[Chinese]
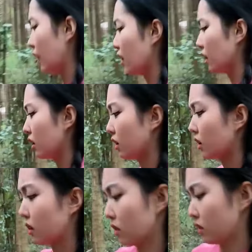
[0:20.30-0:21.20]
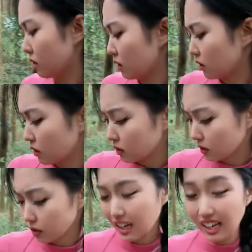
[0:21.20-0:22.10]
现在还单身呢？
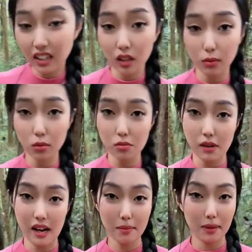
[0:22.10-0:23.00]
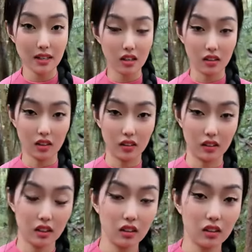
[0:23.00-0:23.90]
那可不，我还没找到。哟，